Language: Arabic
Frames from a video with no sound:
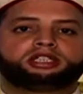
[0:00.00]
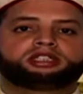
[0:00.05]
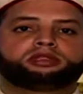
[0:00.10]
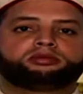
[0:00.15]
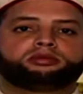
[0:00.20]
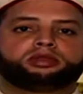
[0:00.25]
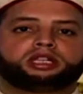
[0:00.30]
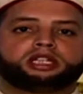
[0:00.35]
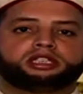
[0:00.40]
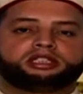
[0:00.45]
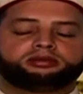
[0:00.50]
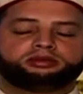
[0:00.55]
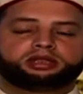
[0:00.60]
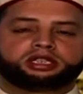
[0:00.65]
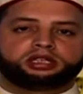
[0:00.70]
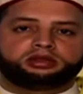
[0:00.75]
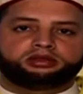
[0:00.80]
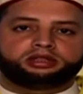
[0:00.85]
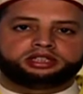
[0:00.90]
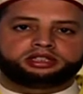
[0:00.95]
مرادا من
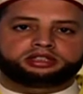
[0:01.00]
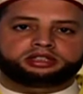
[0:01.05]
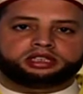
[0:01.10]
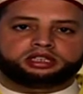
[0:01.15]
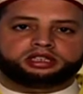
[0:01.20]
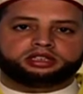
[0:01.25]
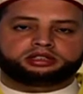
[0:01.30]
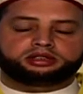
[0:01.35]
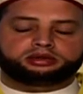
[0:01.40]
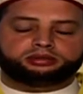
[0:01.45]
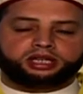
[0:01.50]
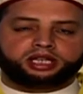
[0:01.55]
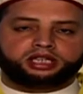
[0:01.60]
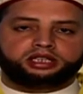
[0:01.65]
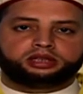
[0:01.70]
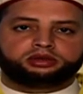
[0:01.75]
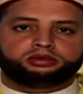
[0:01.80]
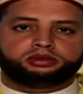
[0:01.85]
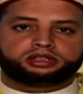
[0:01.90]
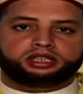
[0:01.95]
قوله صلى سبحانه
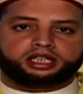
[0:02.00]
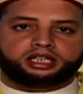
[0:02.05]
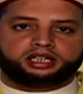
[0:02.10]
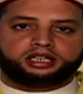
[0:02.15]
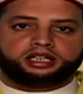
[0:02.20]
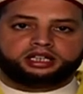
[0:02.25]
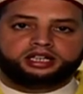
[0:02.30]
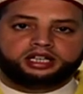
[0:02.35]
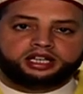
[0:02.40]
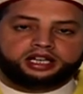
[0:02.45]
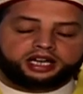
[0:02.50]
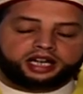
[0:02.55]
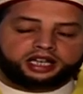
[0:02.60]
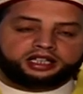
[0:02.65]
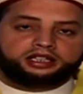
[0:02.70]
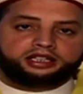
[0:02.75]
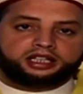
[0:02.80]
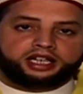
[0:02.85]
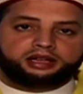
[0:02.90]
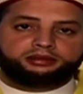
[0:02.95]
وتعالى
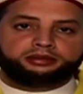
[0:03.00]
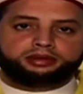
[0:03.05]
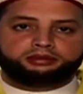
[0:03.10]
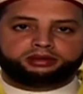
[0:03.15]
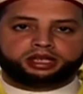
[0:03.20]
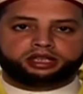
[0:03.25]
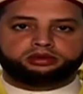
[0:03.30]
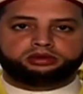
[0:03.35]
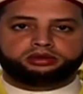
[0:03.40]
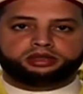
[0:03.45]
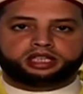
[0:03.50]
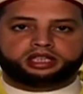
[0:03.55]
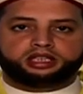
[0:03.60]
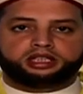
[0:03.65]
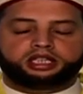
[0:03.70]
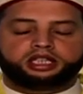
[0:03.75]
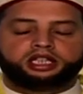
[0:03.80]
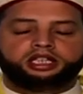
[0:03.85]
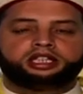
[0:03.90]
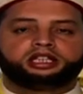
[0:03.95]
أياما معدودات
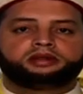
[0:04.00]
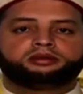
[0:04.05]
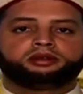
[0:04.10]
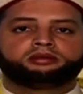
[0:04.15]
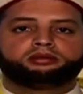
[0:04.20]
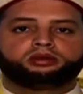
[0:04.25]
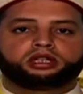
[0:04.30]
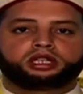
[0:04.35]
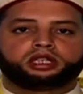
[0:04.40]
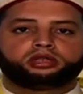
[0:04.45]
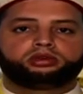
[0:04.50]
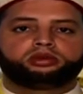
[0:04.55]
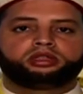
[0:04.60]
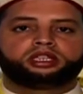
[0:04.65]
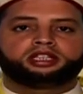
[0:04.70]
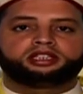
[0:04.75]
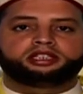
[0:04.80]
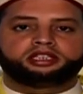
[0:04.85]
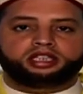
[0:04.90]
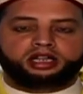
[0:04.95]
إنما المراد
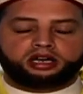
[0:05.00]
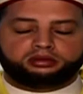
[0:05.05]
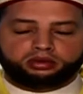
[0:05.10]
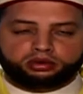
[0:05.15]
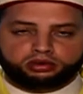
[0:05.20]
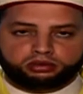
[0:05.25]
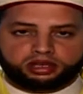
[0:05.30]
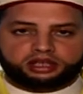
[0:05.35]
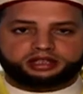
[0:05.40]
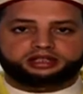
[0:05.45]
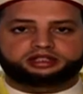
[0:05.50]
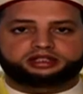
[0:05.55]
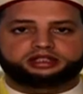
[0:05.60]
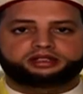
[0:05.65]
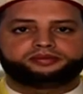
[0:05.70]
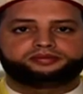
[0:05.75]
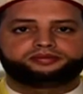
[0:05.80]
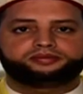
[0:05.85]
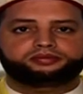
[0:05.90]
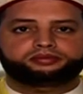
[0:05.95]
اغتنام الوقت
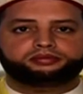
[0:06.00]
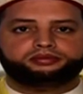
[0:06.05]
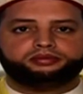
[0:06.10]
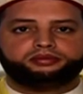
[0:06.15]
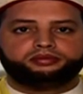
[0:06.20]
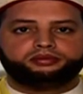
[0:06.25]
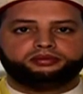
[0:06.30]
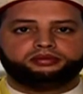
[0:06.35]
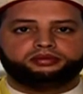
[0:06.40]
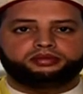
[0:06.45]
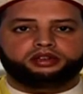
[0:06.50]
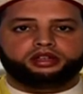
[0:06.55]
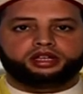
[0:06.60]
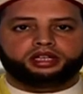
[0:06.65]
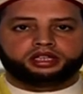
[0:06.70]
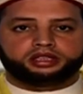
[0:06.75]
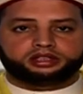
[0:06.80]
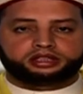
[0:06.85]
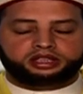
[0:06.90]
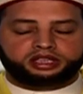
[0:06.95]

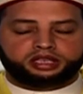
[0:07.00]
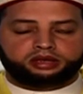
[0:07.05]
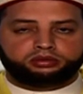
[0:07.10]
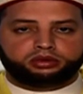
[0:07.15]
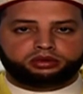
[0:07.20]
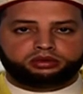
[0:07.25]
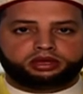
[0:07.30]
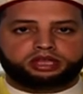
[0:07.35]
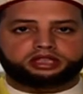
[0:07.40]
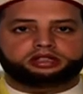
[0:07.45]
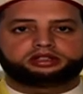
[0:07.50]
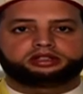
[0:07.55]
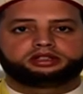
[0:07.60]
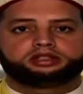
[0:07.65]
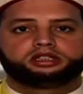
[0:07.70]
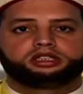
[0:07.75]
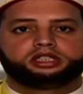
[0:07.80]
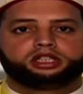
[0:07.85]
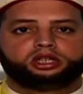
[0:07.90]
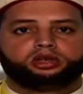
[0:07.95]
اغتنام الوقت
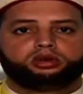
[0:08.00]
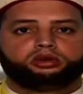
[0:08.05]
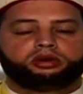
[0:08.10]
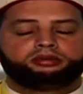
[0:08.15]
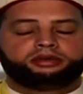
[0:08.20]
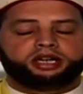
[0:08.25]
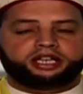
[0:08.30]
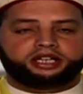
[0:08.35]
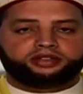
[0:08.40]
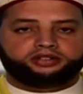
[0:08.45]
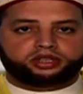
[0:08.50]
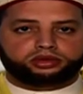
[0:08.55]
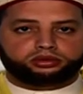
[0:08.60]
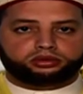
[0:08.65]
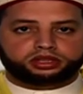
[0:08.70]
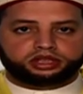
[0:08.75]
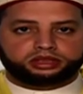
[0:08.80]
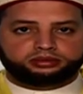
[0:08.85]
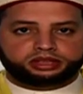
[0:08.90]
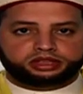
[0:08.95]
ومعرفة
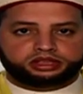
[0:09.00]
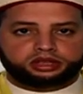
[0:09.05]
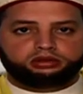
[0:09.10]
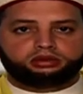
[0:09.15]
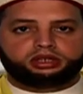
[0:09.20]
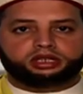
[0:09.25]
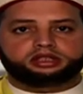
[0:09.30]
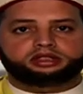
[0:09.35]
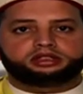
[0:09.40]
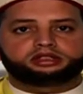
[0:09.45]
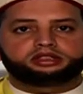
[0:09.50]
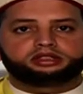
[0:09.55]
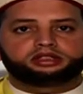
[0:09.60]
قيمة الوقت